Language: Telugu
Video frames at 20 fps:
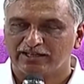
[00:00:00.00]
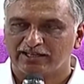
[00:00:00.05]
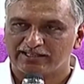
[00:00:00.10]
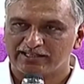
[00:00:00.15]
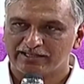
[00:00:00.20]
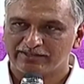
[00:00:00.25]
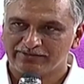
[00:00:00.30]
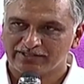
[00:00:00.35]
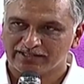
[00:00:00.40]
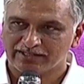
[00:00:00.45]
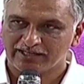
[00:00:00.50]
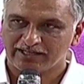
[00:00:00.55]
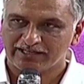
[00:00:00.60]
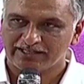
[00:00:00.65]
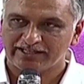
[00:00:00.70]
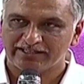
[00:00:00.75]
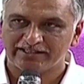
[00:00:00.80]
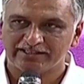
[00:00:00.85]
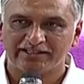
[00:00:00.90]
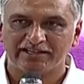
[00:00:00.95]
అదేవిధంగా
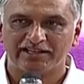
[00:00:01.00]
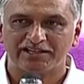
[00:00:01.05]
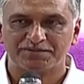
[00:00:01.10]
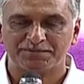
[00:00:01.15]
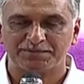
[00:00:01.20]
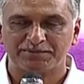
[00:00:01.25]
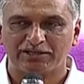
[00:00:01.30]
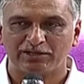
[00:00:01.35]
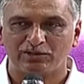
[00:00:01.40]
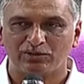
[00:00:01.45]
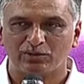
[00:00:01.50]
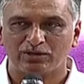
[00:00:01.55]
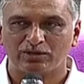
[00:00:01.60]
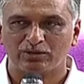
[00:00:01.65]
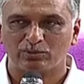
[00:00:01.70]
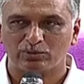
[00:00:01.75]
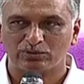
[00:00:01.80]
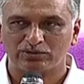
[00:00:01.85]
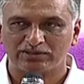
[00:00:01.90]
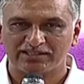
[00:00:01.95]
ఈఎన్టీ e హాస్పిటల్లో ఒక
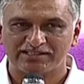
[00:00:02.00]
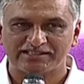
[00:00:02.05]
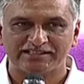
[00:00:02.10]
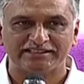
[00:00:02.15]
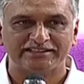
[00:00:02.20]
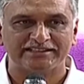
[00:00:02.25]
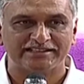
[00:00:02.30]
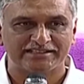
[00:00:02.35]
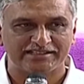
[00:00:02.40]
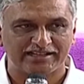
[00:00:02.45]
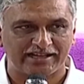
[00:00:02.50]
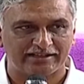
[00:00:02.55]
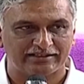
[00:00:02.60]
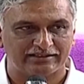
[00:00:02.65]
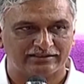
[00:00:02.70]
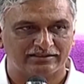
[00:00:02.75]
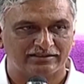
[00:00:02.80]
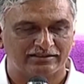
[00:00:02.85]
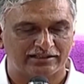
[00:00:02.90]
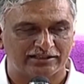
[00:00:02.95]
కొత్త సిటీ స్కాన్
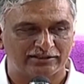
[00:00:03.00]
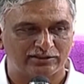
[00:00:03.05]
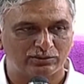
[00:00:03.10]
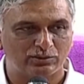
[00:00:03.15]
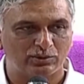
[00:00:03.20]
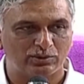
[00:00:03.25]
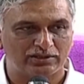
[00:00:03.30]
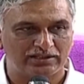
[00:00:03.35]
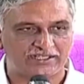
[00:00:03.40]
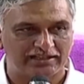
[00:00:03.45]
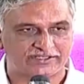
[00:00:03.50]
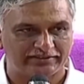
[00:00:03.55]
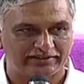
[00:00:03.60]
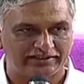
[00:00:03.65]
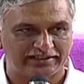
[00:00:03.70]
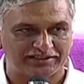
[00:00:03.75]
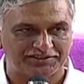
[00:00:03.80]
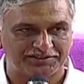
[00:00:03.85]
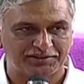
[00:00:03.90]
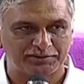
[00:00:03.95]
రెండు కోట్ల ఇరవై
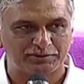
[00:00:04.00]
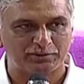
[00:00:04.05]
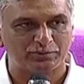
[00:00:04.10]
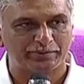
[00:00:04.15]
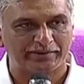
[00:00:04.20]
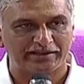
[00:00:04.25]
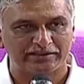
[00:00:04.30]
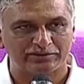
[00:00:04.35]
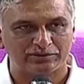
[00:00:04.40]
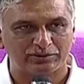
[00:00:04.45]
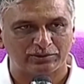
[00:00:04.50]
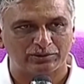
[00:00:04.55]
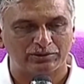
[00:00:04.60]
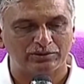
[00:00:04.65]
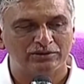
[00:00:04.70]
లక్షల రూపాయలతో